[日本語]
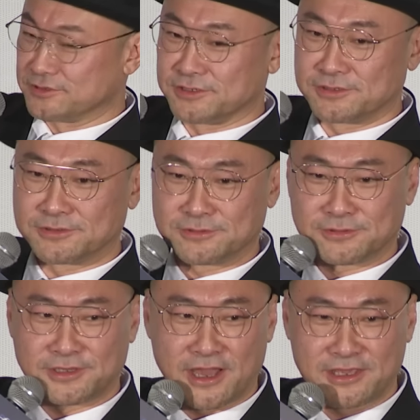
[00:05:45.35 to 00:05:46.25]
チングドラ
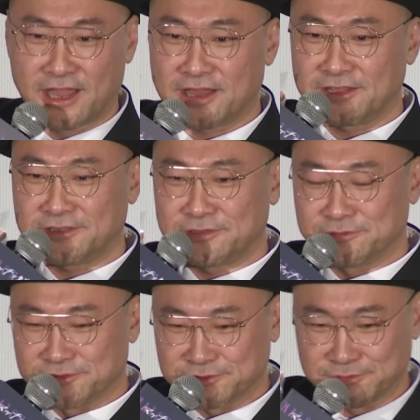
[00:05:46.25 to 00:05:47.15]
焼き焼かれて
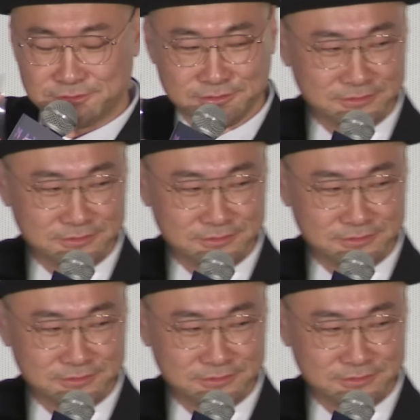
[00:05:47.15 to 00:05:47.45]
るんですよ